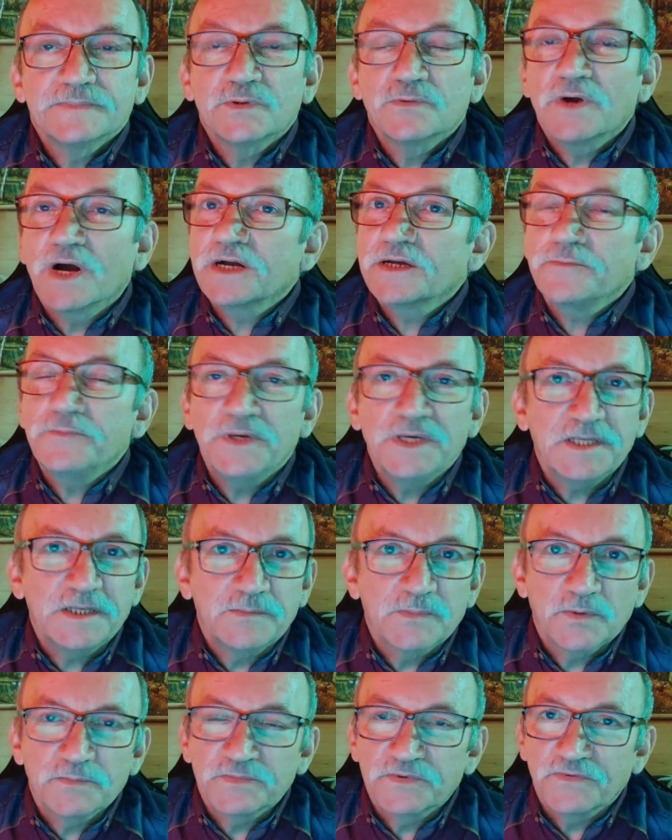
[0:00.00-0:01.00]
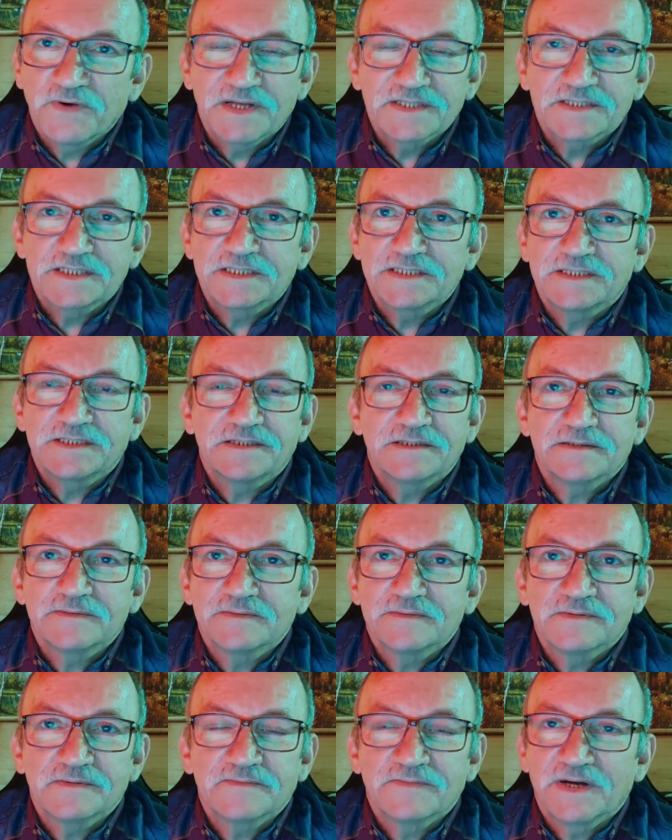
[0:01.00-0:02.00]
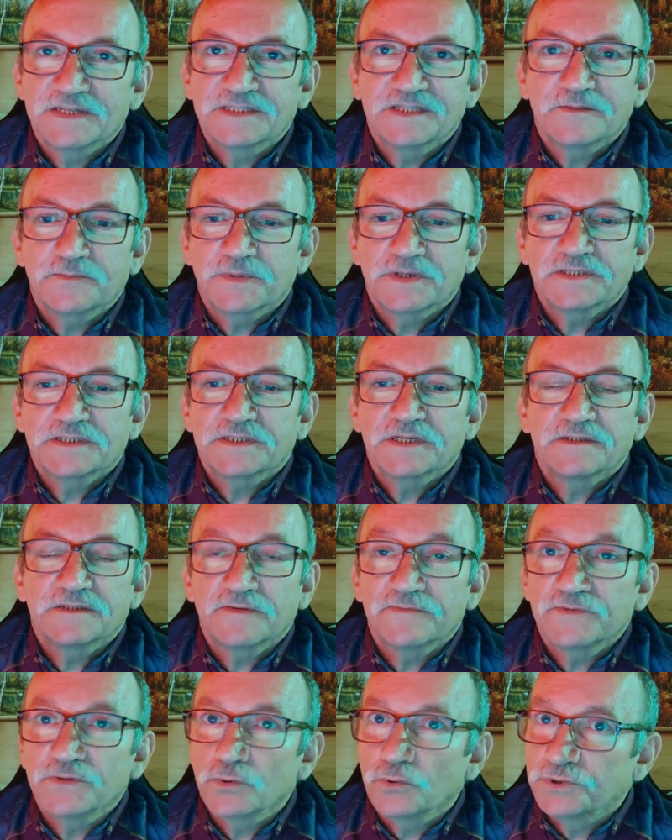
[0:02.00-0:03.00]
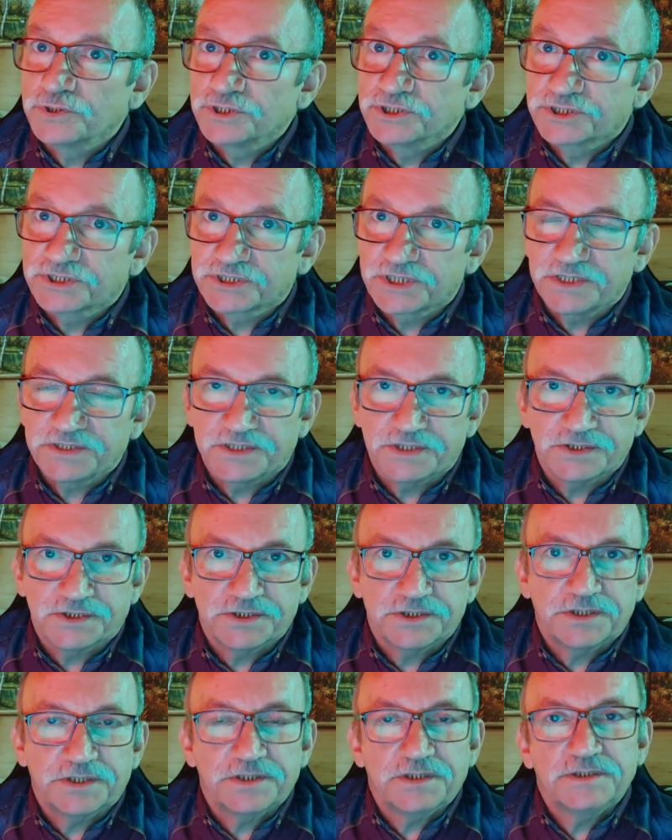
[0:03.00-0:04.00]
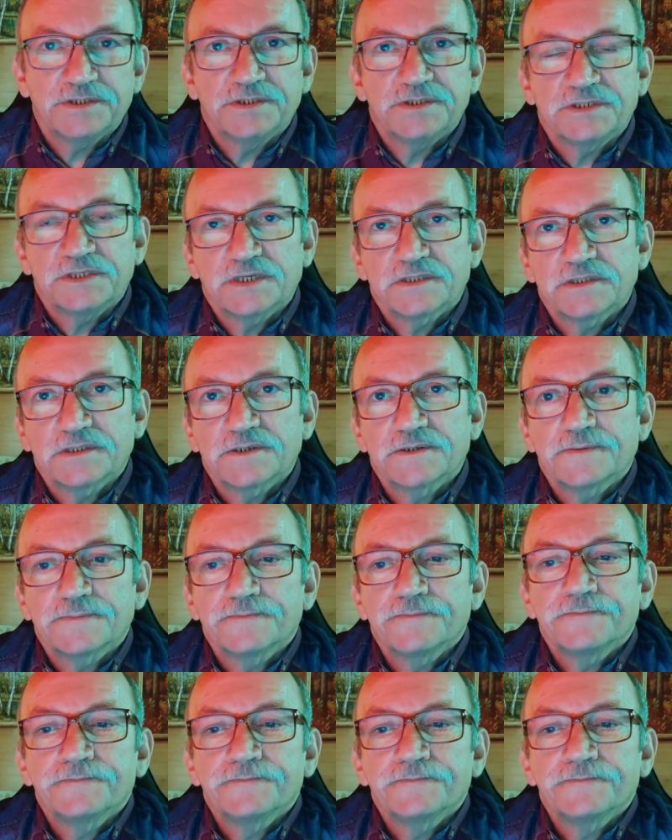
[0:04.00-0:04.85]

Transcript: ну как минимум 20, 20%, но не 6,4%.